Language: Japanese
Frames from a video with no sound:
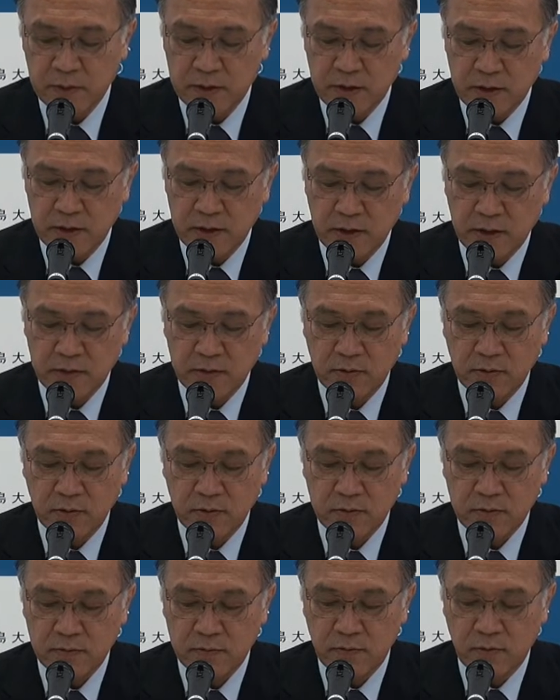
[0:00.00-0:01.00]
まあ、ぜひあ
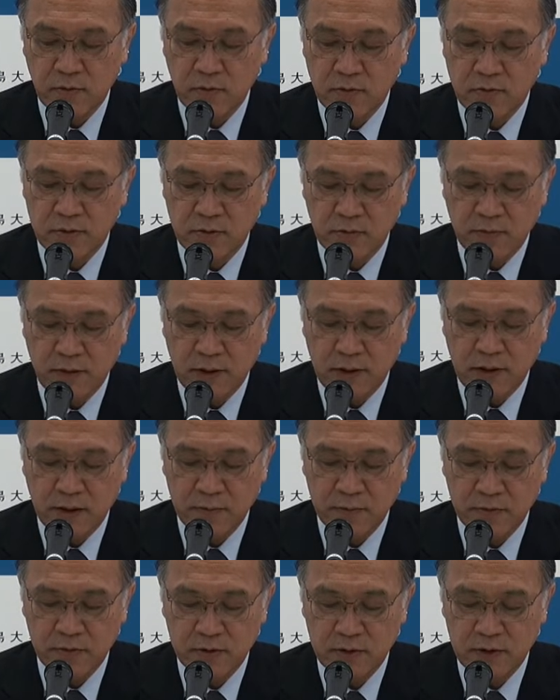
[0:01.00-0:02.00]
の多くの若
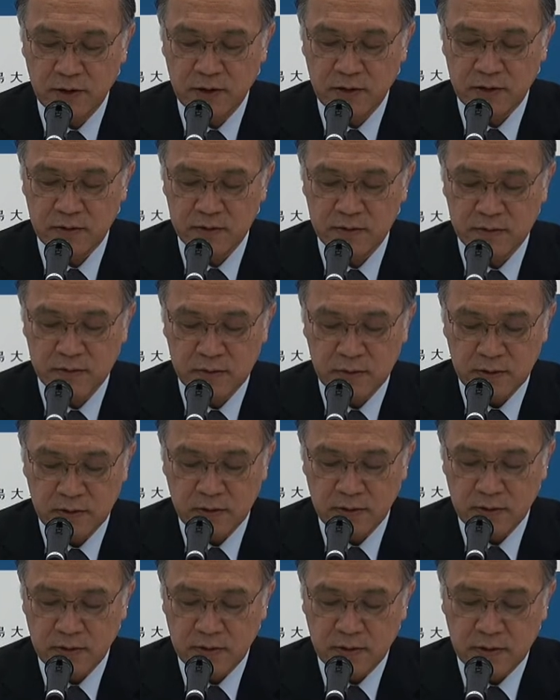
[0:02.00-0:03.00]
者に
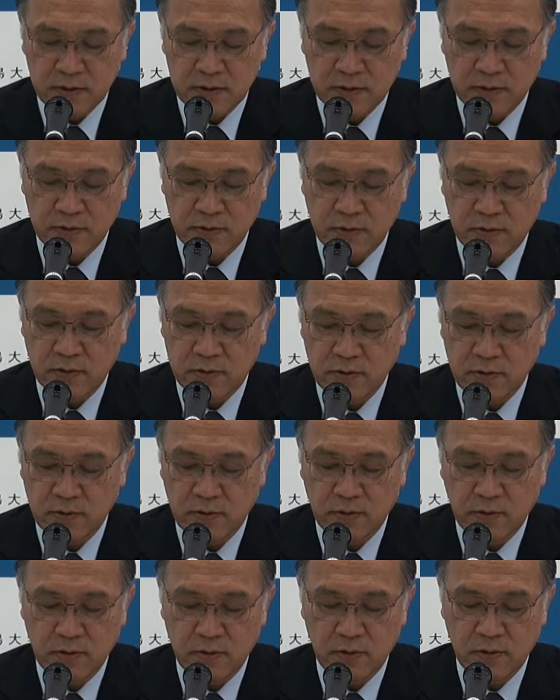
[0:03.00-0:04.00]
そのこと
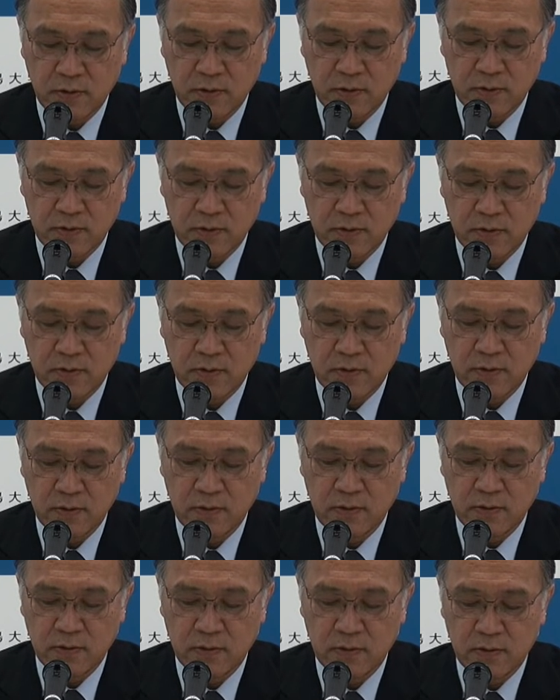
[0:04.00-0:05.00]
をあ
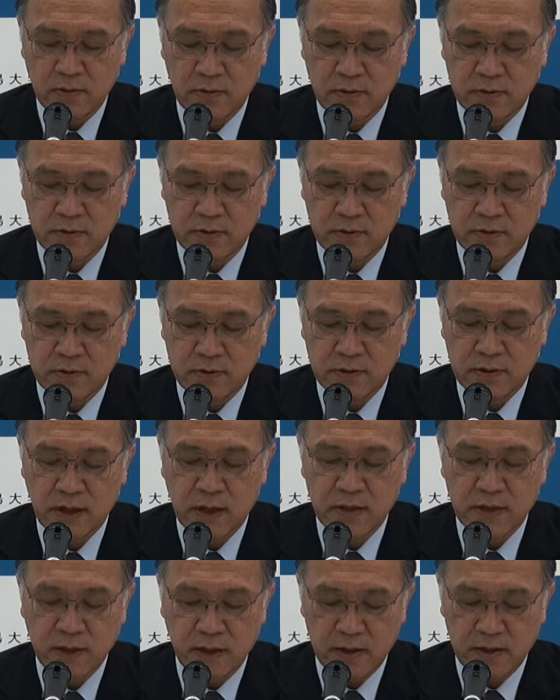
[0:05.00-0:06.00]
の
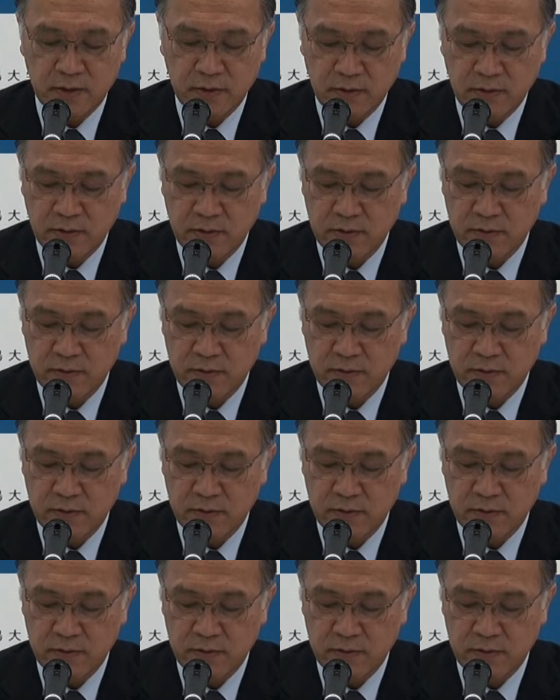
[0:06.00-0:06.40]
伝えたいと